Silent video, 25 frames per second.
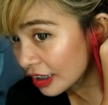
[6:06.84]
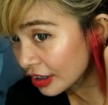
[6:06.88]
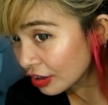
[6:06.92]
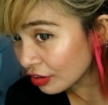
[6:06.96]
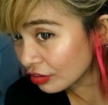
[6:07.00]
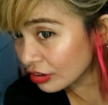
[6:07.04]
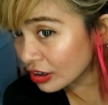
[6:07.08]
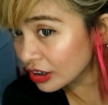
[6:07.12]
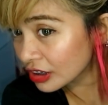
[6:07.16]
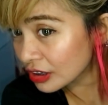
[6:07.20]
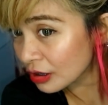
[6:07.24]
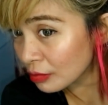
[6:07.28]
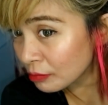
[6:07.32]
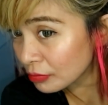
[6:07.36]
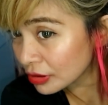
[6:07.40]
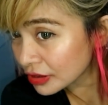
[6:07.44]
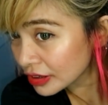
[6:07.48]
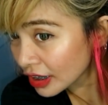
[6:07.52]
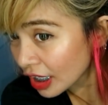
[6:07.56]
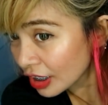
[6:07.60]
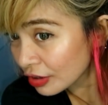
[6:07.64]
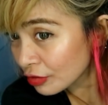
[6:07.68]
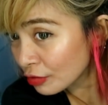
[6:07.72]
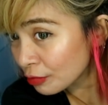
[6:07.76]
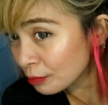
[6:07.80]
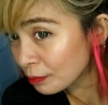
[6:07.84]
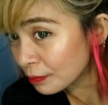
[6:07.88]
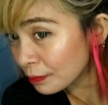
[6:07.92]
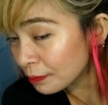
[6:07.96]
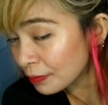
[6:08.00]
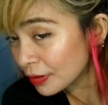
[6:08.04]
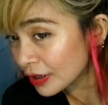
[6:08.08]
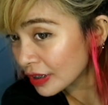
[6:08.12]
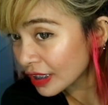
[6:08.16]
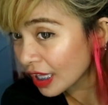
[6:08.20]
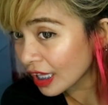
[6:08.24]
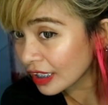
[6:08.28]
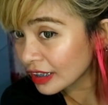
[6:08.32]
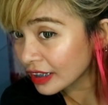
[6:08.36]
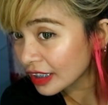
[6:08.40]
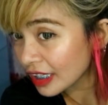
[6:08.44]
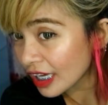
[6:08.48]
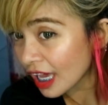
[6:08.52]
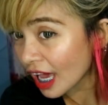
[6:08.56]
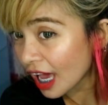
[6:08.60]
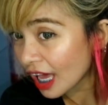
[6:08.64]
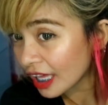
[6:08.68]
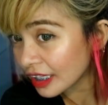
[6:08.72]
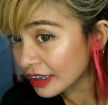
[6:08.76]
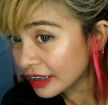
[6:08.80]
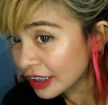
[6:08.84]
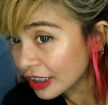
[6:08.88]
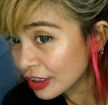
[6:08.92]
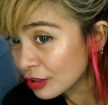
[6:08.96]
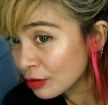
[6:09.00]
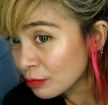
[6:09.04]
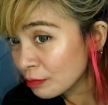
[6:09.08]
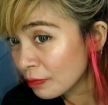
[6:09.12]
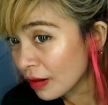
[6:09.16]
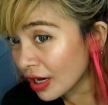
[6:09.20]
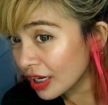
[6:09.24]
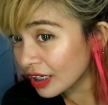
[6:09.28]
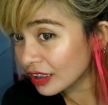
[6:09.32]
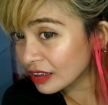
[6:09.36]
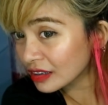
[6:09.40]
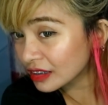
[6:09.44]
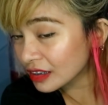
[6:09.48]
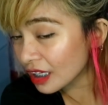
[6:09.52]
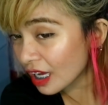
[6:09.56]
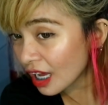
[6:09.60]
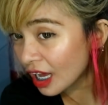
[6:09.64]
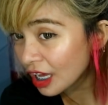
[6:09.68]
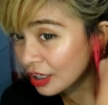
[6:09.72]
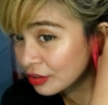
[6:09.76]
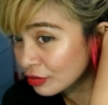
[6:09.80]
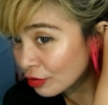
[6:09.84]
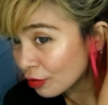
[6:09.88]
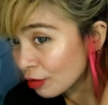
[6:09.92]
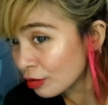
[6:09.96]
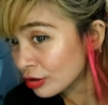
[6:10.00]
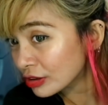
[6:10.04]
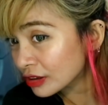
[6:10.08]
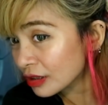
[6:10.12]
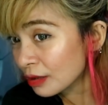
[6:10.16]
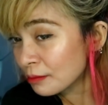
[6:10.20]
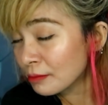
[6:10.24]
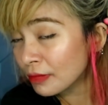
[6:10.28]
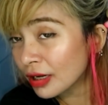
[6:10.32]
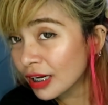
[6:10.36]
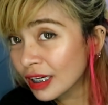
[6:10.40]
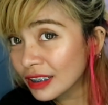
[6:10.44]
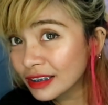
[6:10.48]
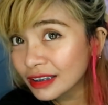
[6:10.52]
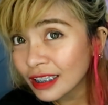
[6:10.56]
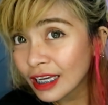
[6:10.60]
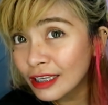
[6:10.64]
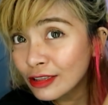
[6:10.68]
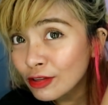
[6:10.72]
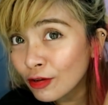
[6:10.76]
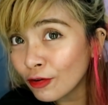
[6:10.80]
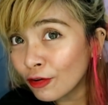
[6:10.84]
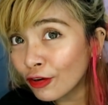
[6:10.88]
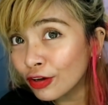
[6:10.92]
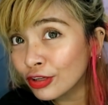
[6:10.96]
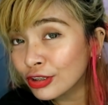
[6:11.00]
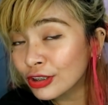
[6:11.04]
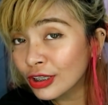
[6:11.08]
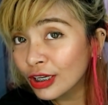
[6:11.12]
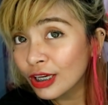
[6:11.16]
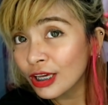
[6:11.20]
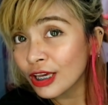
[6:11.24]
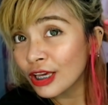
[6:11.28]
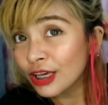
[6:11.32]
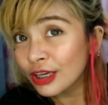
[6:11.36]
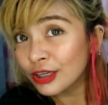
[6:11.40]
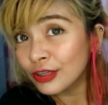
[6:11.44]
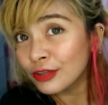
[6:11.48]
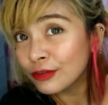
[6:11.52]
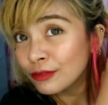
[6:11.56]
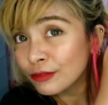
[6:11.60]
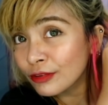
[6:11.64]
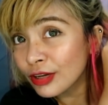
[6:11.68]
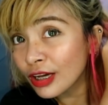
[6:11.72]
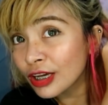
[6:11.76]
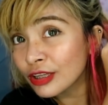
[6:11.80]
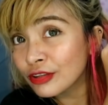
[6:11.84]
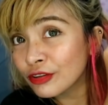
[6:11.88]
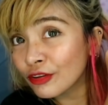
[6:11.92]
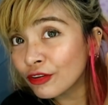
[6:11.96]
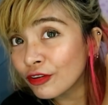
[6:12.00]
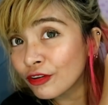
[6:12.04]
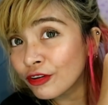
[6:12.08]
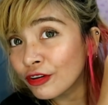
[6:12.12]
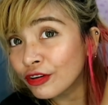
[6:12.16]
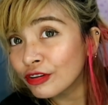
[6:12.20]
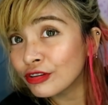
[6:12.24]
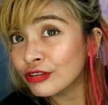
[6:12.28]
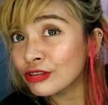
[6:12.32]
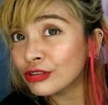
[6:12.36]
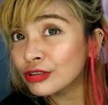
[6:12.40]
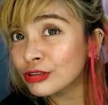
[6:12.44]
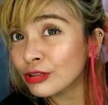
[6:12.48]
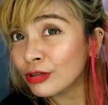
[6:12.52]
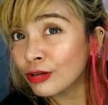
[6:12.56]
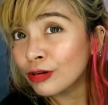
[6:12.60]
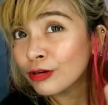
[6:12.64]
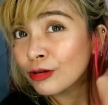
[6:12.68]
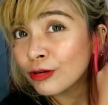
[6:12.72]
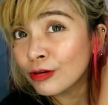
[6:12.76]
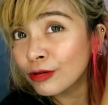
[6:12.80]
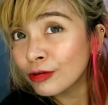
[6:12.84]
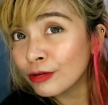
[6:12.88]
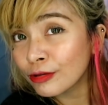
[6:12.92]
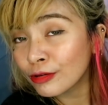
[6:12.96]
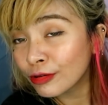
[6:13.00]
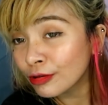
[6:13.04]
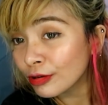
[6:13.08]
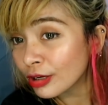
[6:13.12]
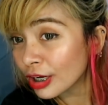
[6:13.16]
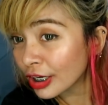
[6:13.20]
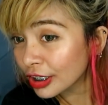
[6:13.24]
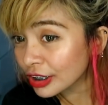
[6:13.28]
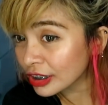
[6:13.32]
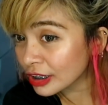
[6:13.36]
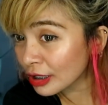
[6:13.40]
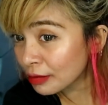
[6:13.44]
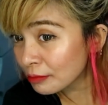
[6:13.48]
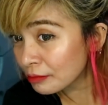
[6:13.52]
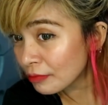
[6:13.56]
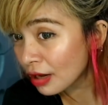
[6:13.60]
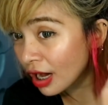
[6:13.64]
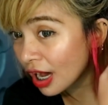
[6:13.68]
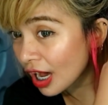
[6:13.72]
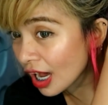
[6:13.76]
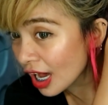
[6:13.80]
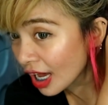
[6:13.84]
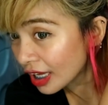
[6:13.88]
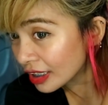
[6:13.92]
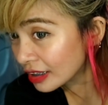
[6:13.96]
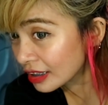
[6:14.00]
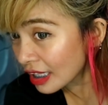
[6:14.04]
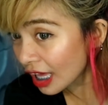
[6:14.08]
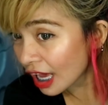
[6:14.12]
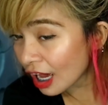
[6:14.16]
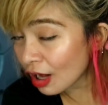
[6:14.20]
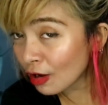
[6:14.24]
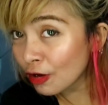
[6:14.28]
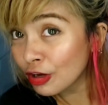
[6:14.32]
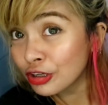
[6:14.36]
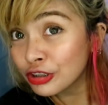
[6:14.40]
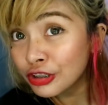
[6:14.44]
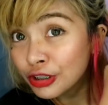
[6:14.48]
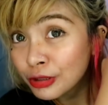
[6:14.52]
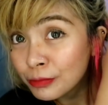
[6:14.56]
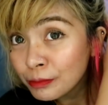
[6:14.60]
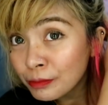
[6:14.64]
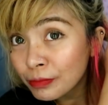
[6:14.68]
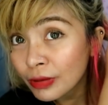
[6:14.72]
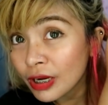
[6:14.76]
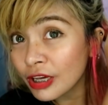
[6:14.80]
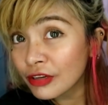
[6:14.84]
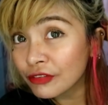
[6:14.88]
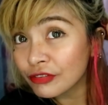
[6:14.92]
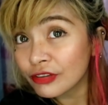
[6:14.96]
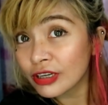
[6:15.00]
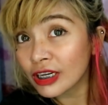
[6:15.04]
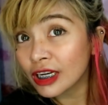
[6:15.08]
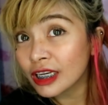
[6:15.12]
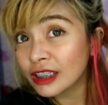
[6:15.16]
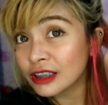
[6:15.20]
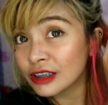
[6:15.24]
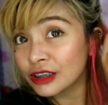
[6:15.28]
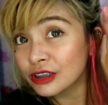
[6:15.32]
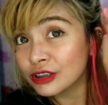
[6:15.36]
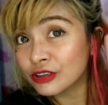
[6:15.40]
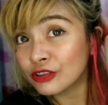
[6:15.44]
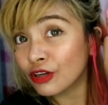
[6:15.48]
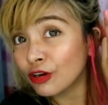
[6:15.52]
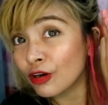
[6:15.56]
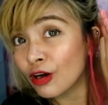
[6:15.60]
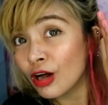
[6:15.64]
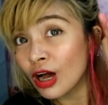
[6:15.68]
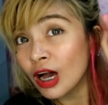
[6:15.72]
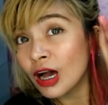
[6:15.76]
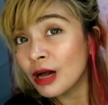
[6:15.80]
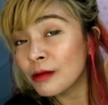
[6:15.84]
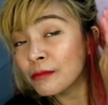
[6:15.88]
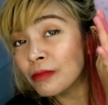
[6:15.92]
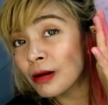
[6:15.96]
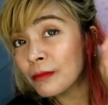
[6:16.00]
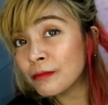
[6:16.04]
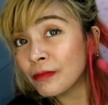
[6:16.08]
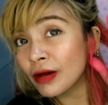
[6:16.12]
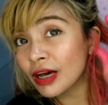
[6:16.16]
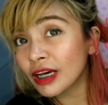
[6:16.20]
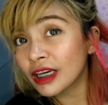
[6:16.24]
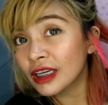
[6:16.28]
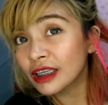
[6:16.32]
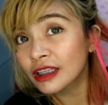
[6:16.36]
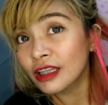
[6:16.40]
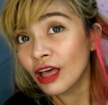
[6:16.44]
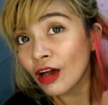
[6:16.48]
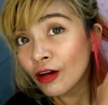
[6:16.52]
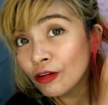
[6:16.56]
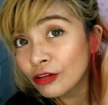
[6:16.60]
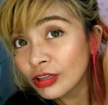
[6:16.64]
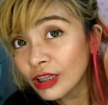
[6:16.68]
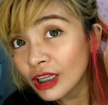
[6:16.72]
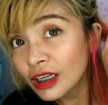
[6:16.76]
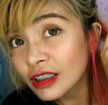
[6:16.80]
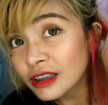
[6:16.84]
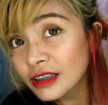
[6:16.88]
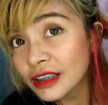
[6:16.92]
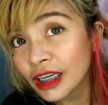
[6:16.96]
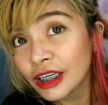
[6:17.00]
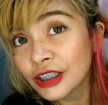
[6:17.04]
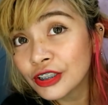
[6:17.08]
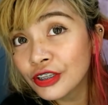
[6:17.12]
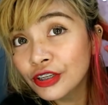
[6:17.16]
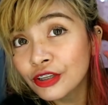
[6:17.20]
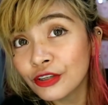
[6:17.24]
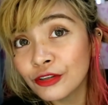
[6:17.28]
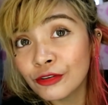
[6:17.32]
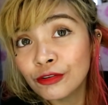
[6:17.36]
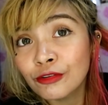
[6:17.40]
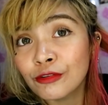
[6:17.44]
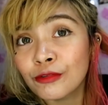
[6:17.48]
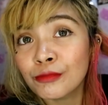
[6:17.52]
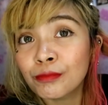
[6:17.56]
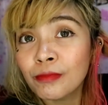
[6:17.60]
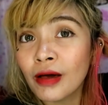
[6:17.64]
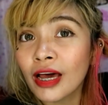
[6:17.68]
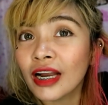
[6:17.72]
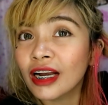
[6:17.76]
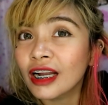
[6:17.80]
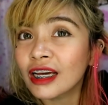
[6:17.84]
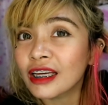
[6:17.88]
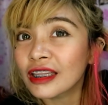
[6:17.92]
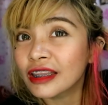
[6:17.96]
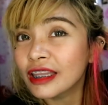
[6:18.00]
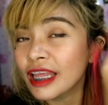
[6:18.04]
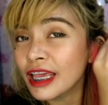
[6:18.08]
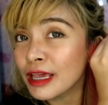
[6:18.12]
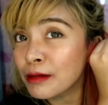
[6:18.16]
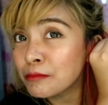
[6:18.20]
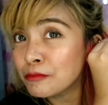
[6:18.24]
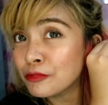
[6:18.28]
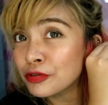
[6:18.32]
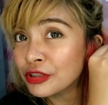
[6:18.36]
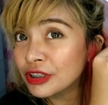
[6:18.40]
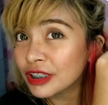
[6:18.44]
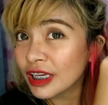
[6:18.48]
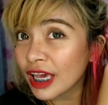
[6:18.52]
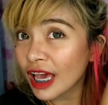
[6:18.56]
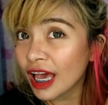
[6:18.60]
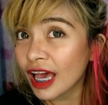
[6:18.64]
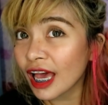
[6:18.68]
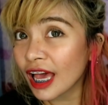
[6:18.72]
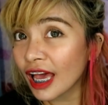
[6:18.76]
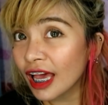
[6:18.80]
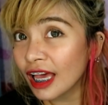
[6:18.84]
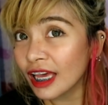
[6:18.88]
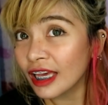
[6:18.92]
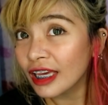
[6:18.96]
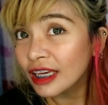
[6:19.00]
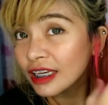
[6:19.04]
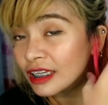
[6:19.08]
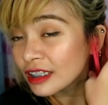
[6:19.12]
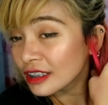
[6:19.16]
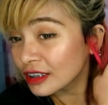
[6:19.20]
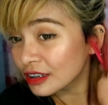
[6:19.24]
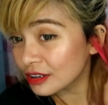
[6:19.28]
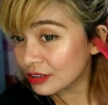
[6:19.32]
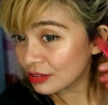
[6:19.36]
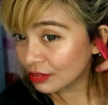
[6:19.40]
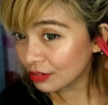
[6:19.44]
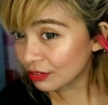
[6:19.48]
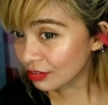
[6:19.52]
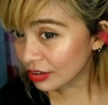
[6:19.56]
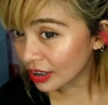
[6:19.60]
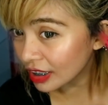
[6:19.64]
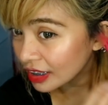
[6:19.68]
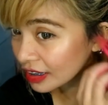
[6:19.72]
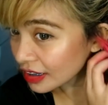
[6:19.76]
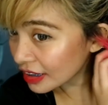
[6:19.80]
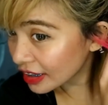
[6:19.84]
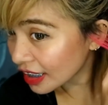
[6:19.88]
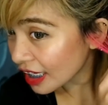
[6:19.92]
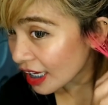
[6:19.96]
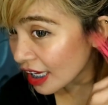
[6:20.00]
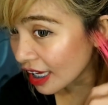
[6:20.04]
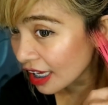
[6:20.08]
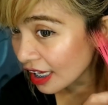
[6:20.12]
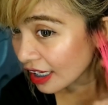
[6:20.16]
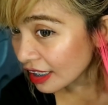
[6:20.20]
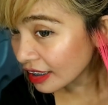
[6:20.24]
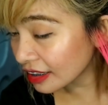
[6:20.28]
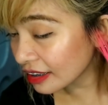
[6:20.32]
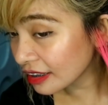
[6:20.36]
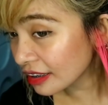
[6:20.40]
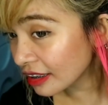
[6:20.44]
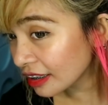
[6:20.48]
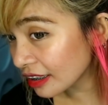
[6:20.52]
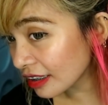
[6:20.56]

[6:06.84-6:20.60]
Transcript: Hindi ko na siya masyado hinati Yung parang sa, ano, sa mga salon, yung ganun. So, kayo nang bahala kung ano yung preference nyo. Papakita ko lang sa inyo yung parang demo niya So, ganyan.